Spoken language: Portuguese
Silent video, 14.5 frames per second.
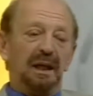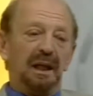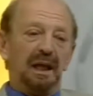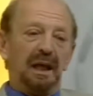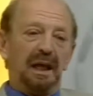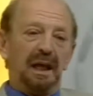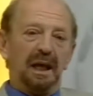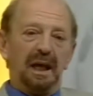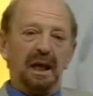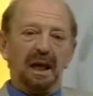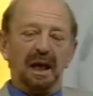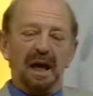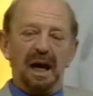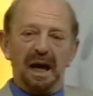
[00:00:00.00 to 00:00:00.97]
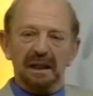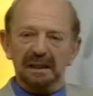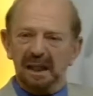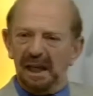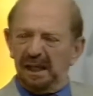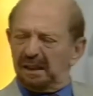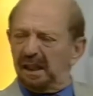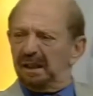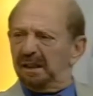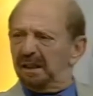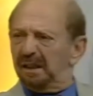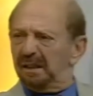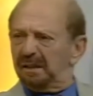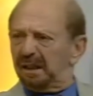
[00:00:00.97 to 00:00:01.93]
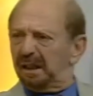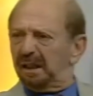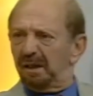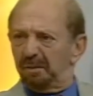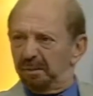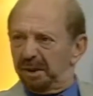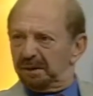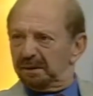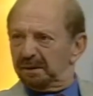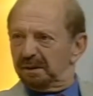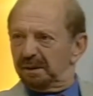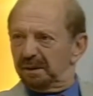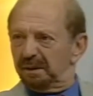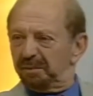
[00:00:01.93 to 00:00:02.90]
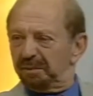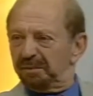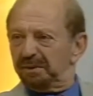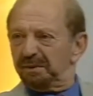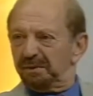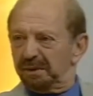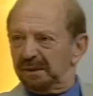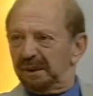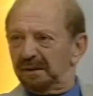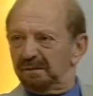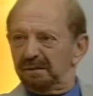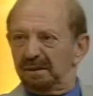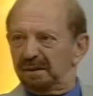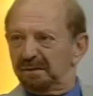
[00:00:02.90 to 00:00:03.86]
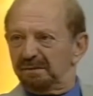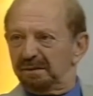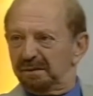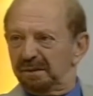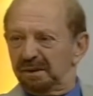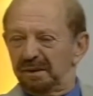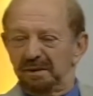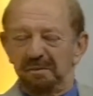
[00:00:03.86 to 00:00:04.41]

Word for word: É, a ideia está ali integralmente. Né? Ele aproveitou a ideia do livro,